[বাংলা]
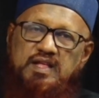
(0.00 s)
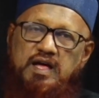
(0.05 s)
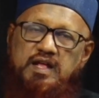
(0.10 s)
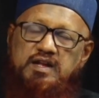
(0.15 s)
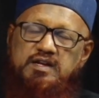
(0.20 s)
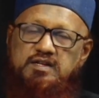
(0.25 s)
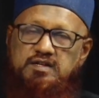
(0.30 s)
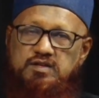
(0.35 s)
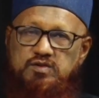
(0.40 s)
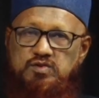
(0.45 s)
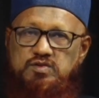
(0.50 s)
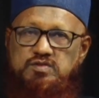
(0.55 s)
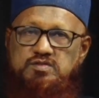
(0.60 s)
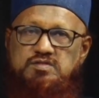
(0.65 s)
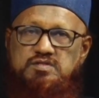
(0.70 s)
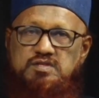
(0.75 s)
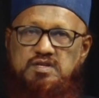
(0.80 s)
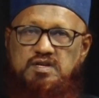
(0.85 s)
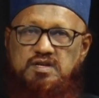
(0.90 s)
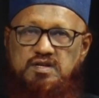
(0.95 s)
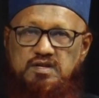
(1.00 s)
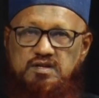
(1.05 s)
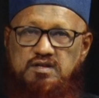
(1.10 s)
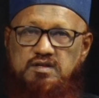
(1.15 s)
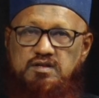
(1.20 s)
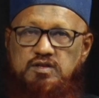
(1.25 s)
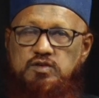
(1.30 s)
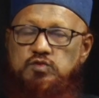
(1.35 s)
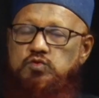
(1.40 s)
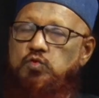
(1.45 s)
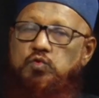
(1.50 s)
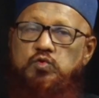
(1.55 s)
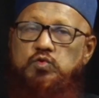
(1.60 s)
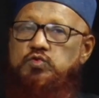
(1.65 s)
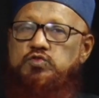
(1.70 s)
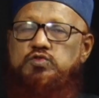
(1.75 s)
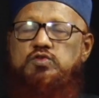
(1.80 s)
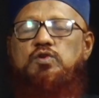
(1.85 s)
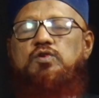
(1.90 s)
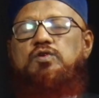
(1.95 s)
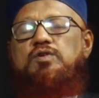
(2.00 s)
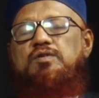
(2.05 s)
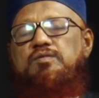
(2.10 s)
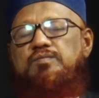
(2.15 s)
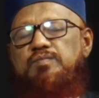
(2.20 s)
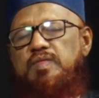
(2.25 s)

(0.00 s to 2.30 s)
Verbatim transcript: আরেকটি হচ্ছে কিছু অনুশীলন